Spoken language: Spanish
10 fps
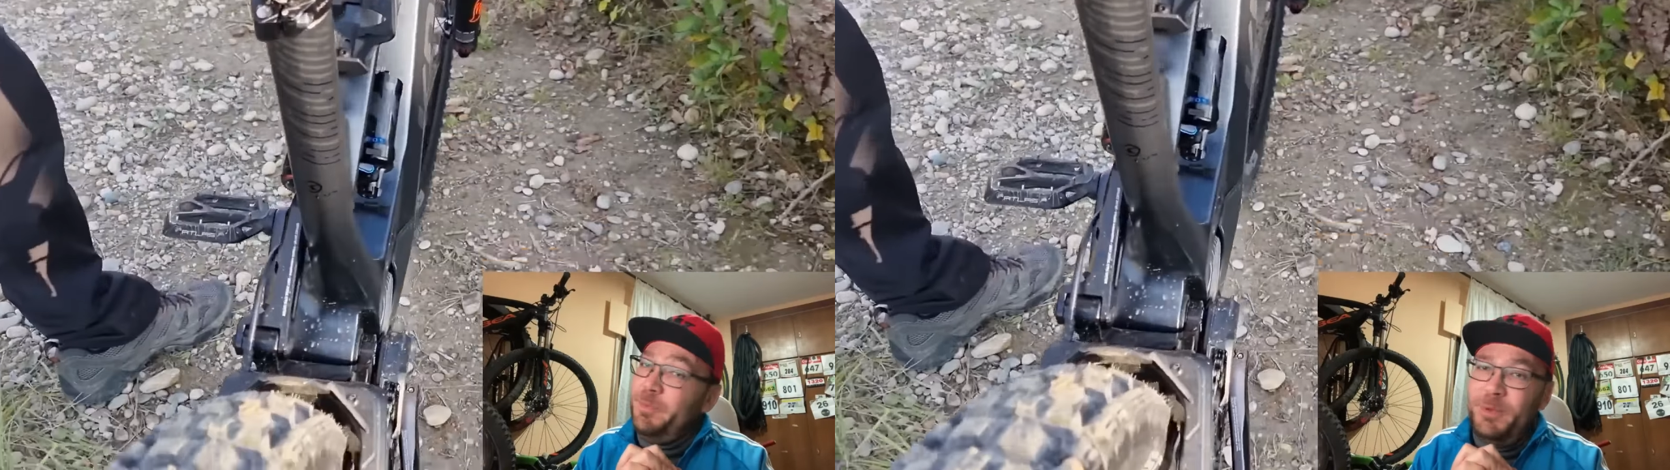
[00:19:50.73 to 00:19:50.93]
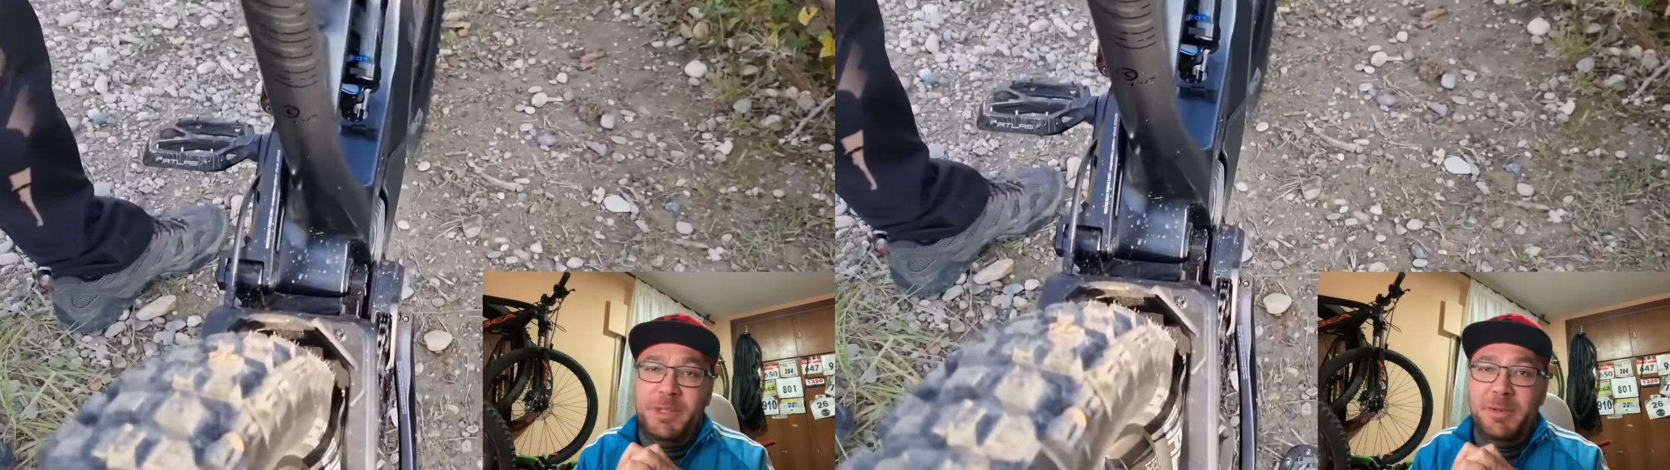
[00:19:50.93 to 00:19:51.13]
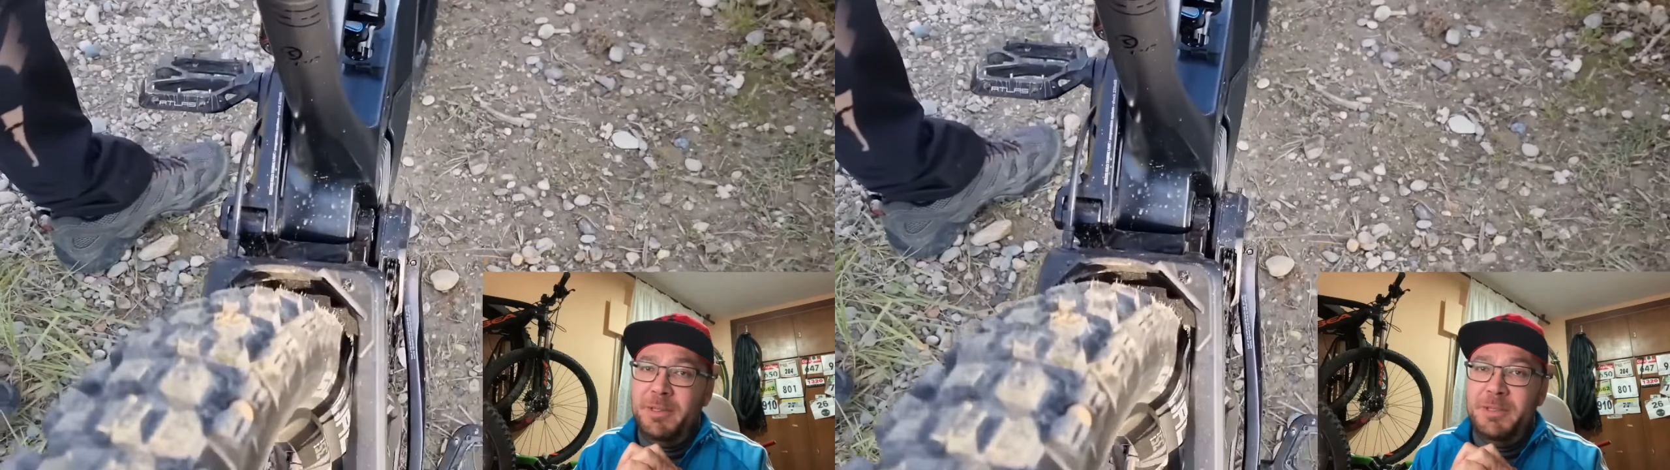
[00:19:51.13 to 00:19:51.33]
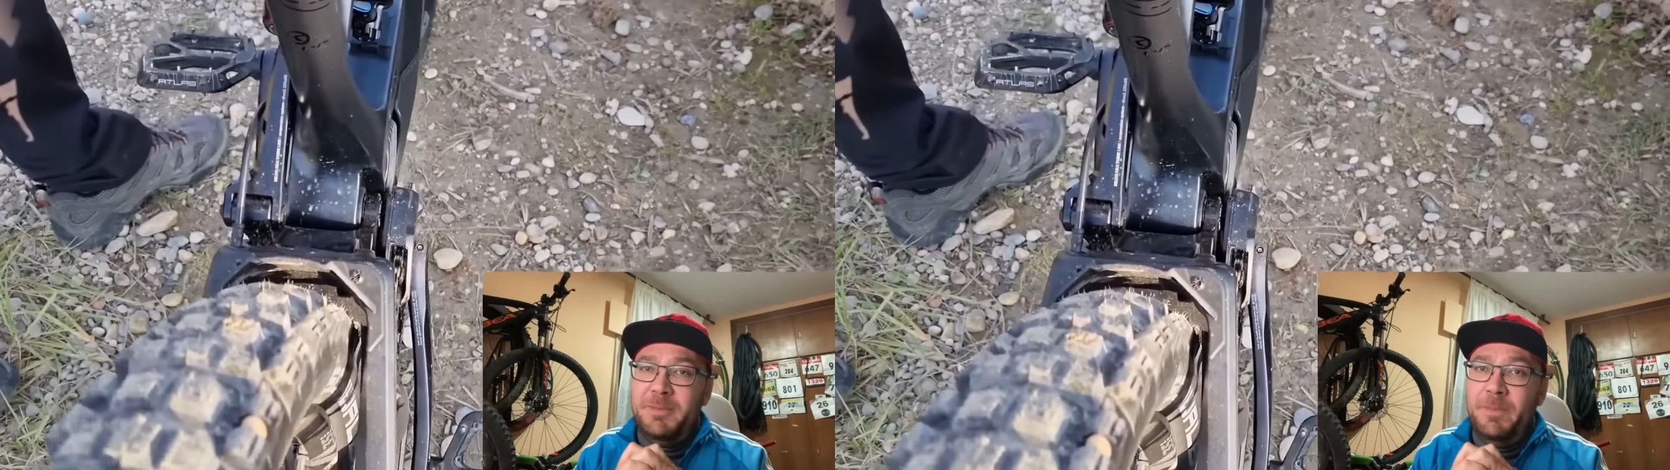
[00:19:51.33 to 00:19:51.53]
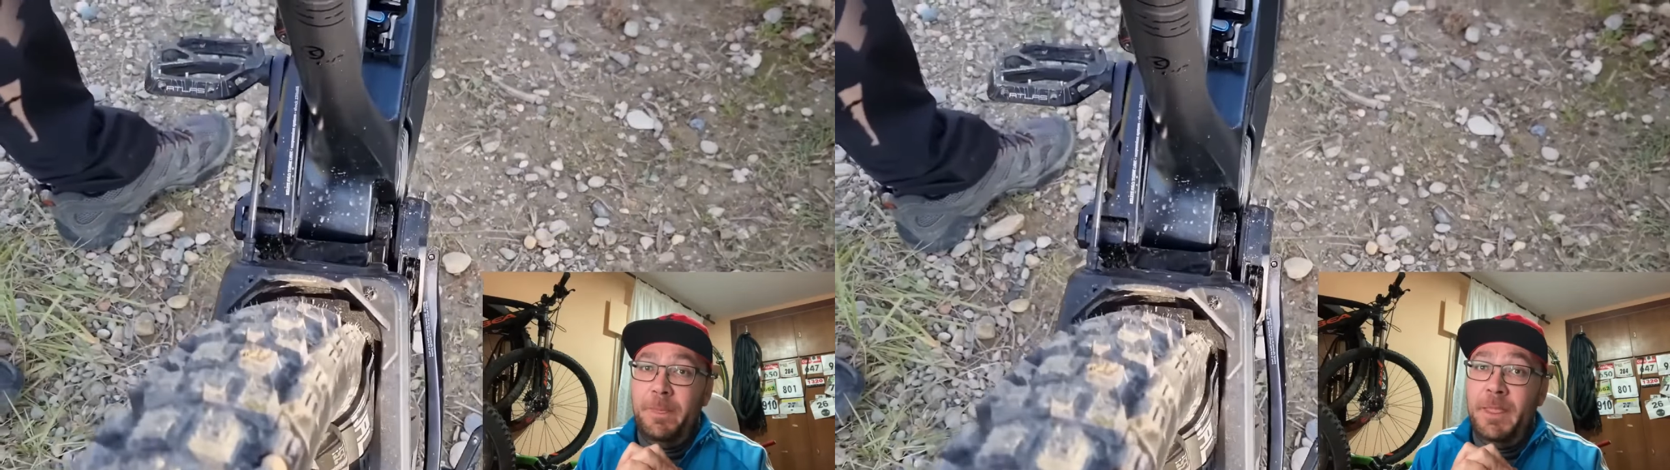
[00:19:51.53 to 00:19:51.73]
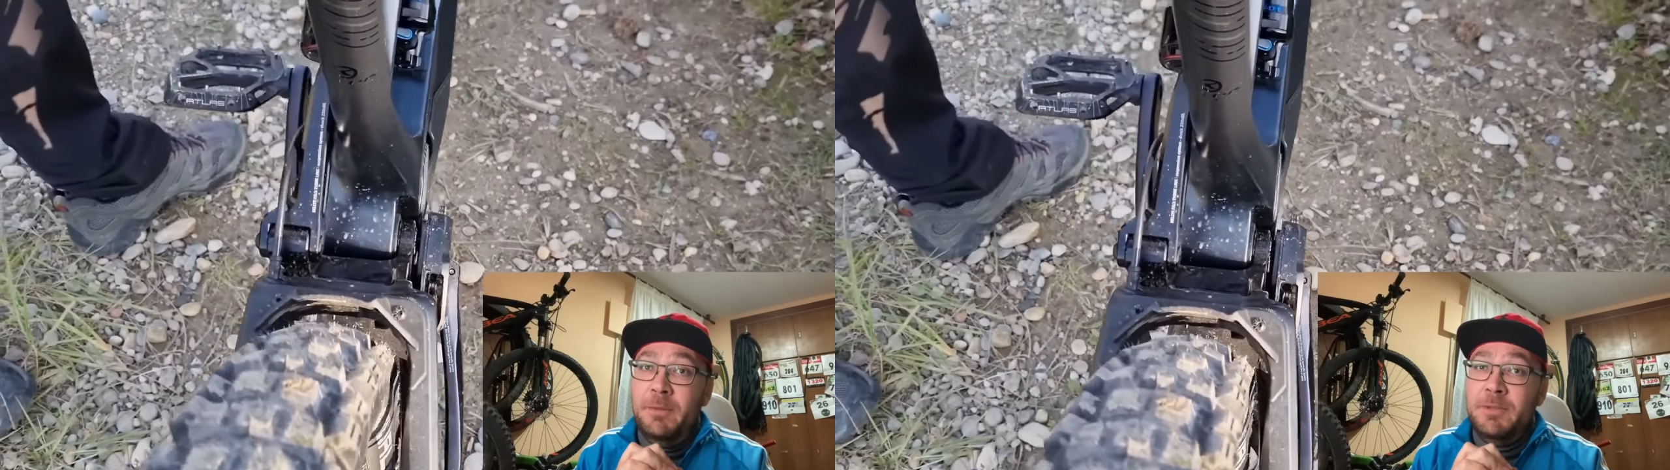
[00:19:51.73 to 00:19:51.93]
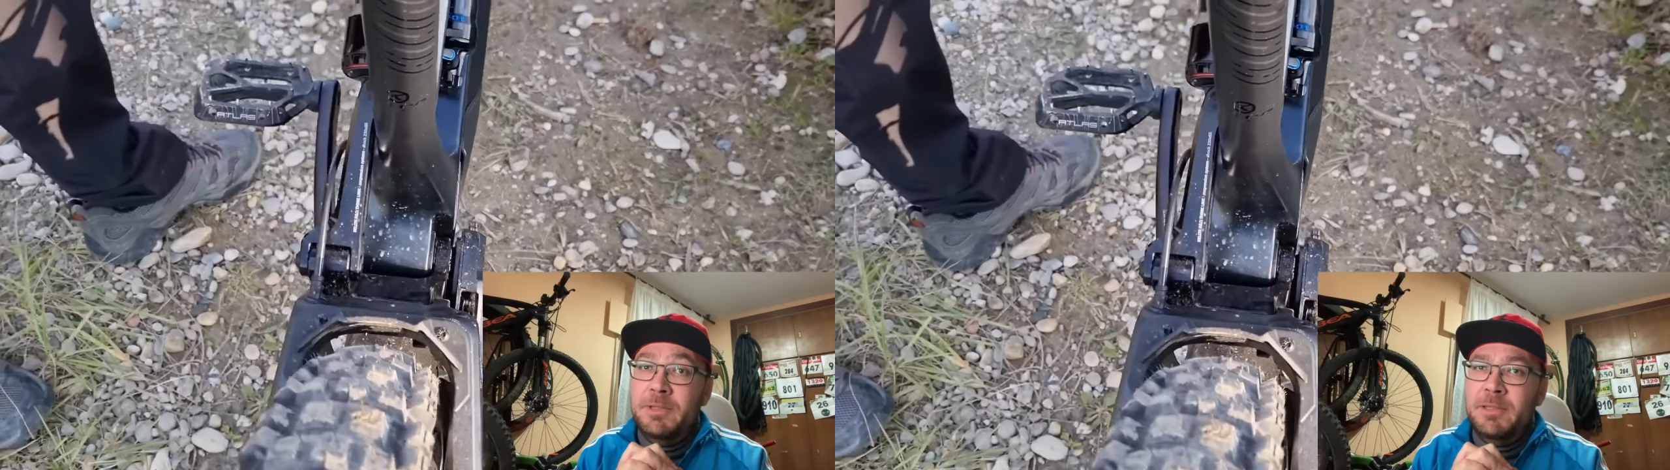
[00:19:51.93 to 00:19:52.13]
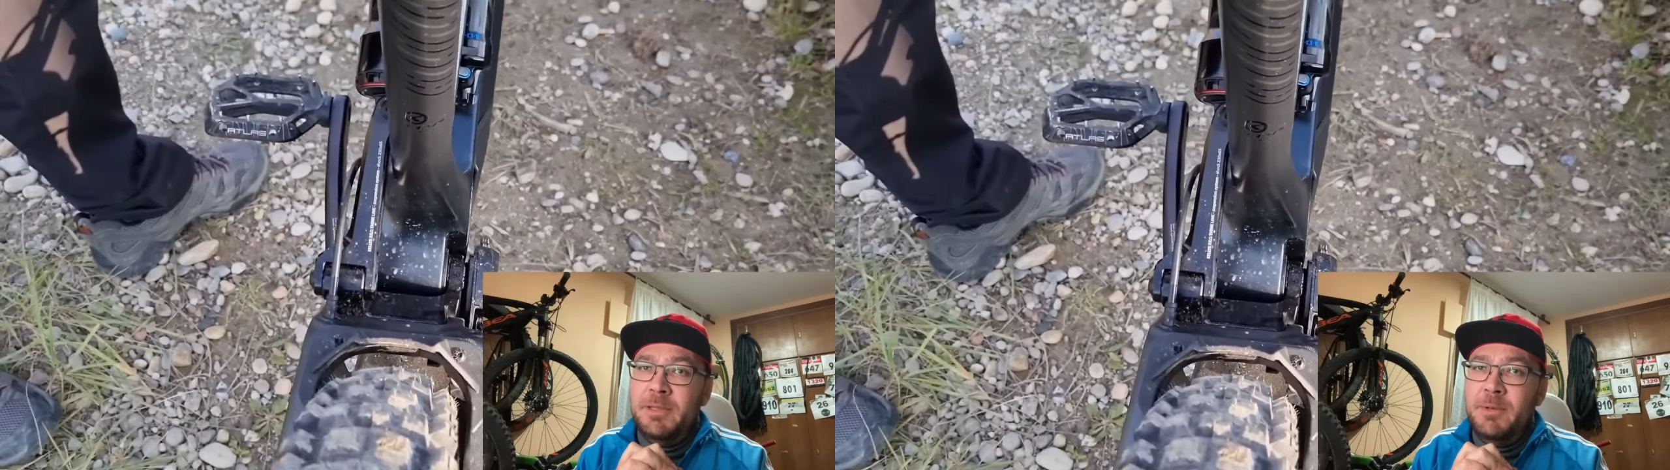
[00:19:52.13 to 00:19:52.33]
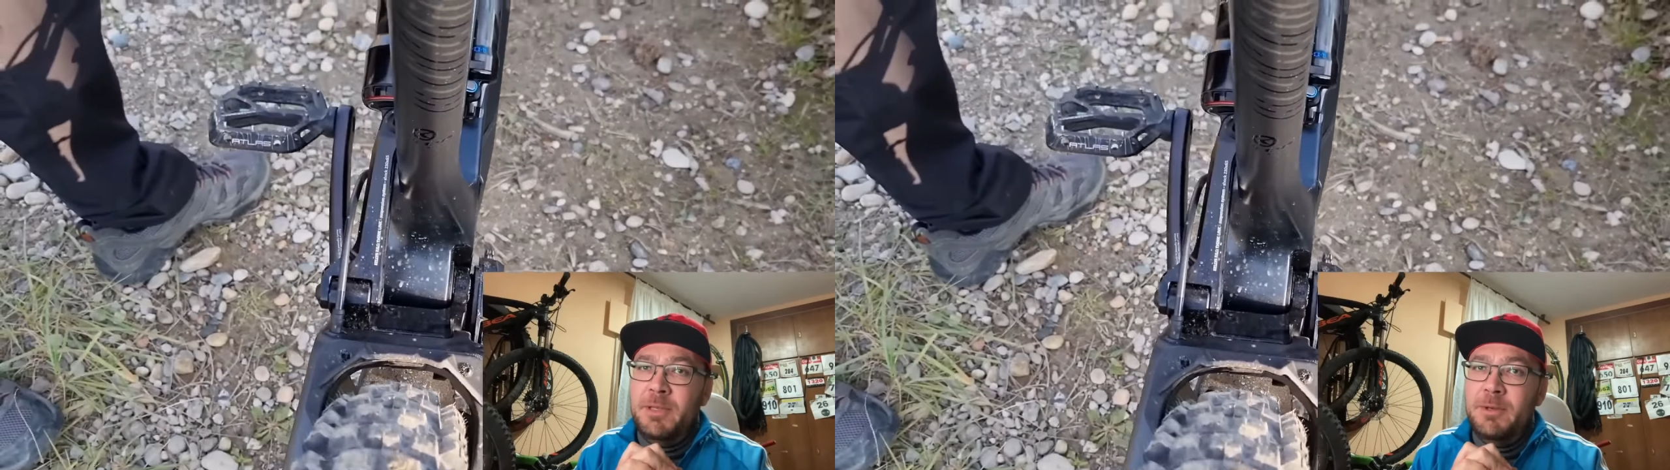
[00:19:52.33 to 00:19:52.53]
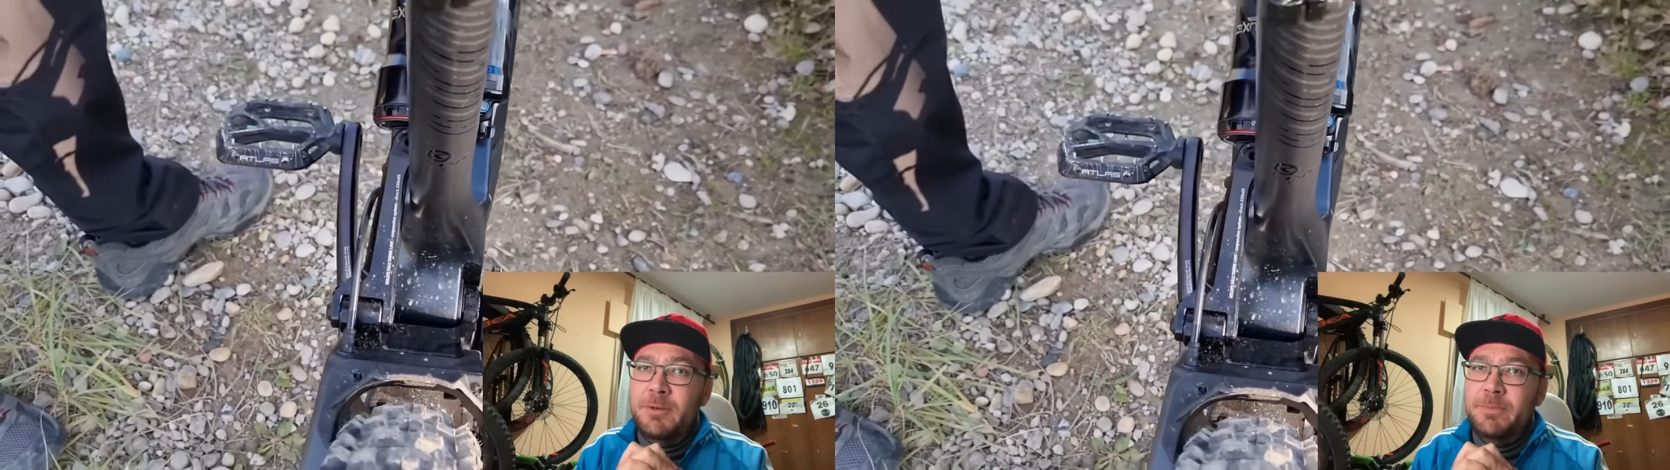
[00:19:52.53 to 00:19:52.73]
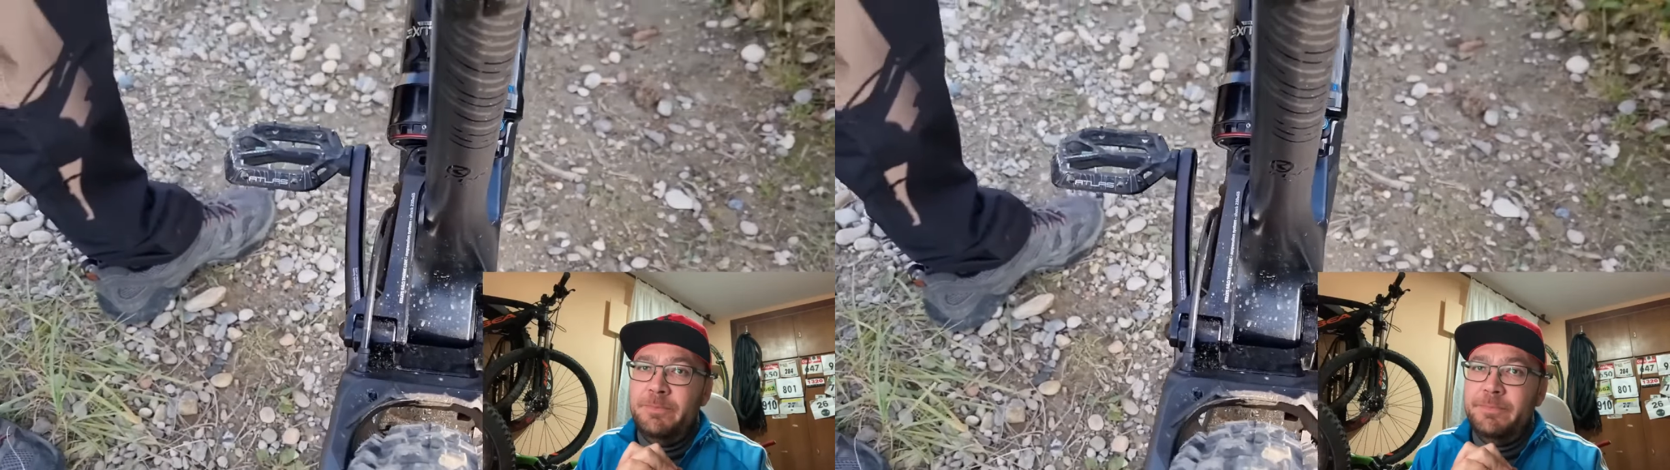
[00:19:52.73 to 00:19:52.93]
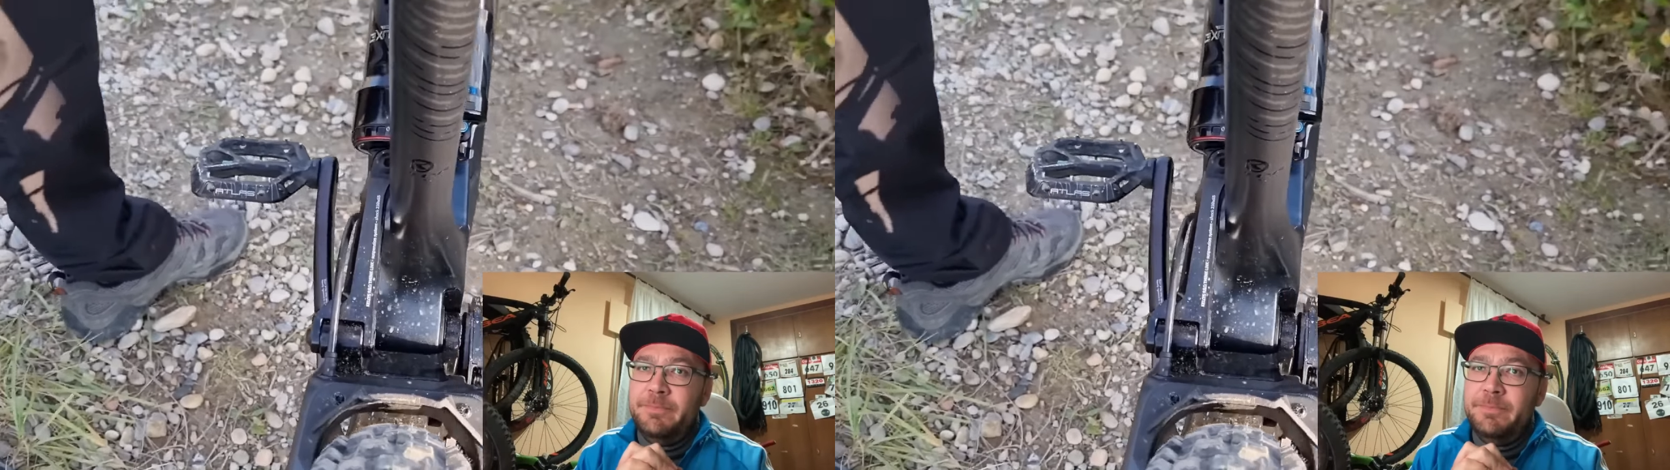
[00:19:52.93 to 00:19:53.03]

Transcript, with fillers: Pues ya sabéis, vamos al siguiente vídeo